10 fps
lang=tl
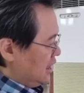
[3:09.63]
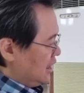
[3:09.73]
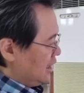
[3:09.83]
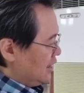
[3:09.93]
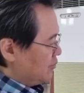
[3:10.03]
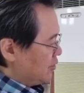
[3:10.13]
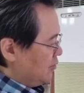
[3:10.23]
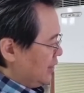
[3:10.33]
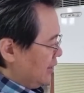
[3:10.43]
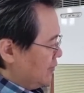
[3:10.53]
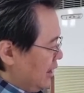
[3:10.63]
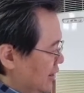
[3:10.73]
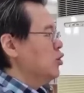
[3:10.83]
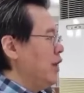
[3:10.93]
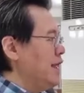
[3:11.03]
Yan ang problema.
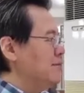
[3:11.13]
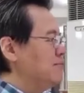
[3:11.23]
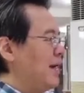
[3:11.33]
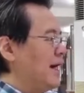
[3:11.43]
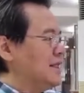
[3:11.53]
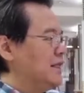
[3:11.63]
12 bad